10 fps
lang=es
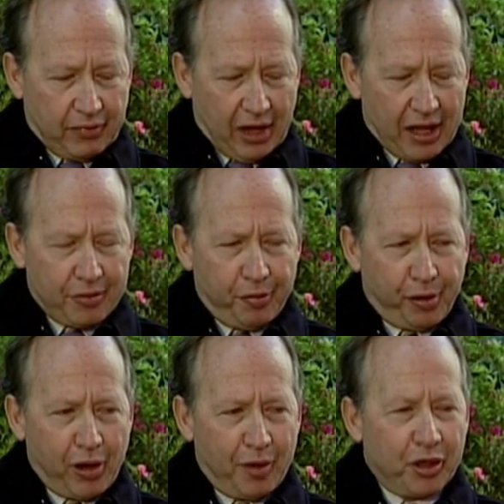hay un
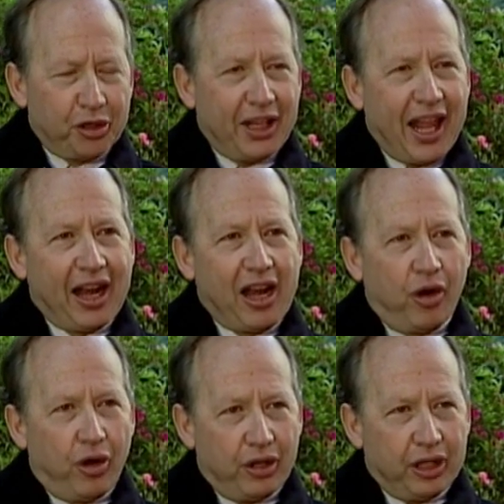problema. Yo no tenía
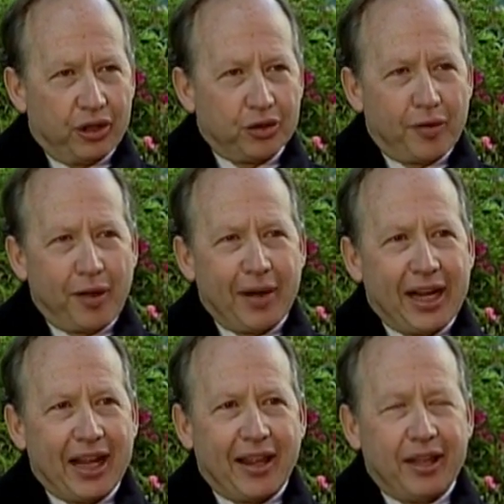reloj, entonces no había
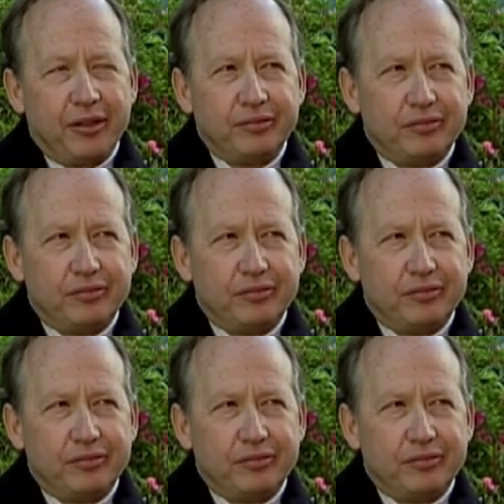manera de,